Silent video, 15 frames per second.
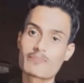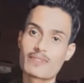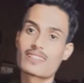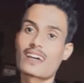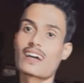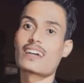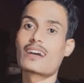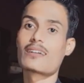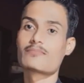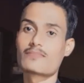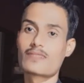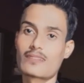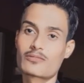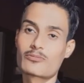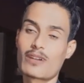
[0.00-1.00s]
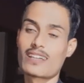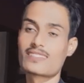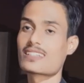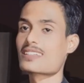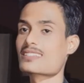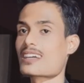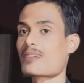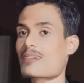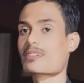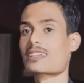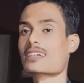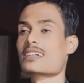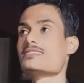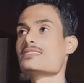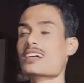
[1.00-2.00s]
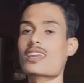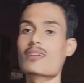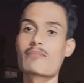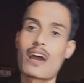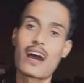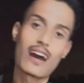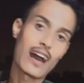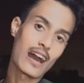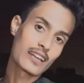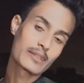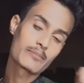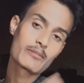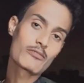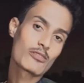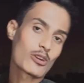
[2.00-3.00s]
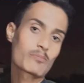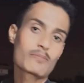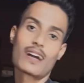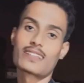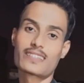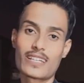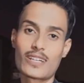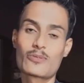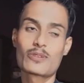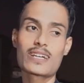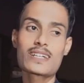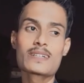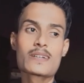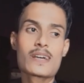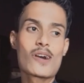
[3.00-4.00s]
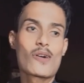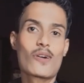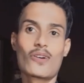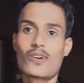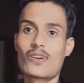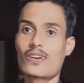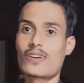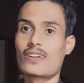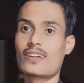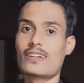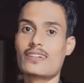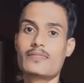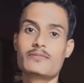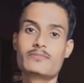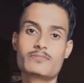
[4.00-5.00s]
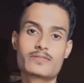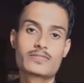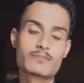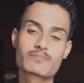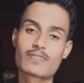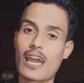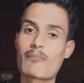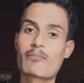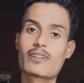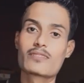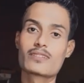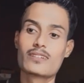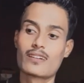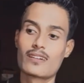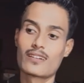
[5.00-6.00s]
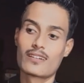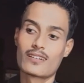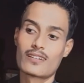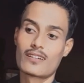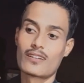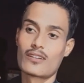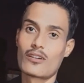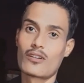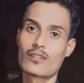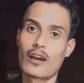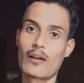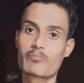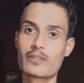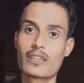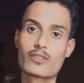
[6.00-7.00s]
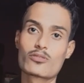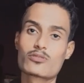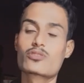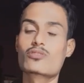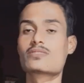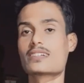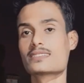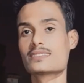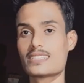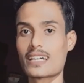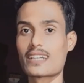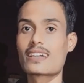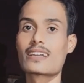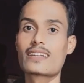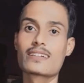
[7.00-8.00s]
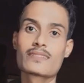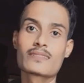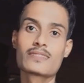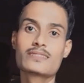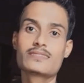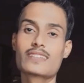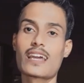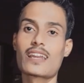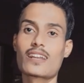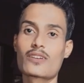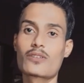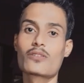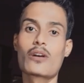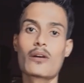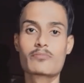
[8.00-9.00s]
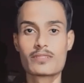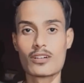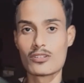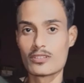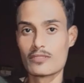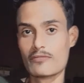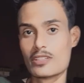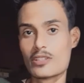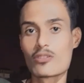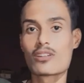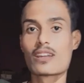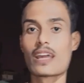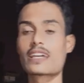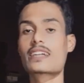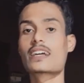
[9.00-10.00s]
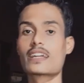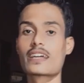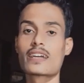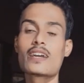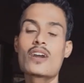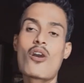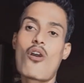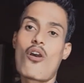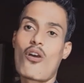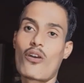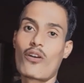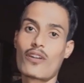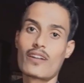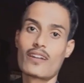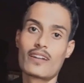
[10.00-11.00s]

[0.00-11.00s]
मज़ा आया तुम्हारे साथ काम करके इंशाल्लाह मैं आगे भी ब्लॉग में आता रहूँगा और सब्सक्राइबर अपने दोस्तों के साथ शेयर करें चैनल को और वीडियो को लाइक करें और